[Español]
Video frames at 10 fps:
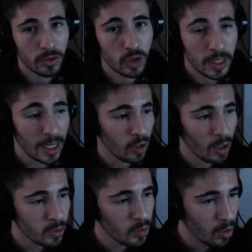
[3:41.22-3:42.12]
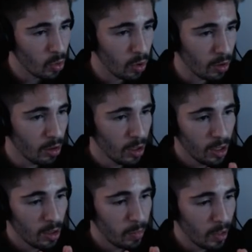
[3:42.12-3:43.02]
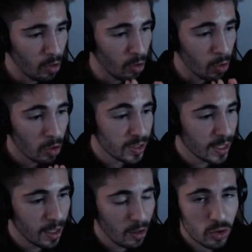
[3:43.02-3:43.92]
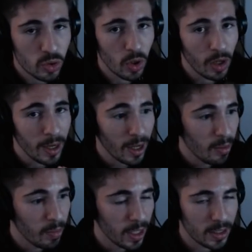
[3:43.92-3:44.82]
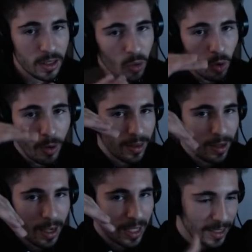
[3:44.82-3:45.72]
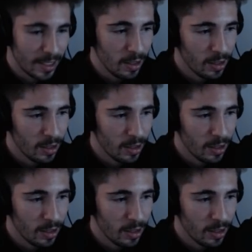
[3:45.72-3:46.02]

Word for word: O sea, yo ahora mismo ya no juego. Pero como no saquen algo chulo que valga la pena, este juego va a hacer así